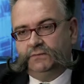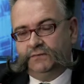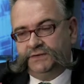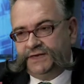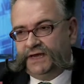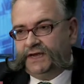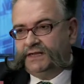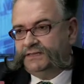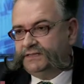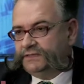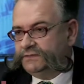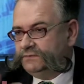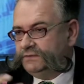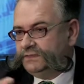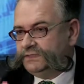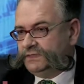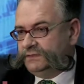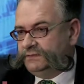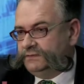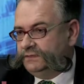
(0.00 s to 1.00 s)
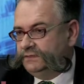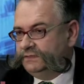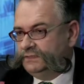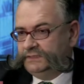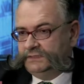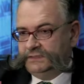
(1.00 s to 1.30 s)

Und da ist natürlich auch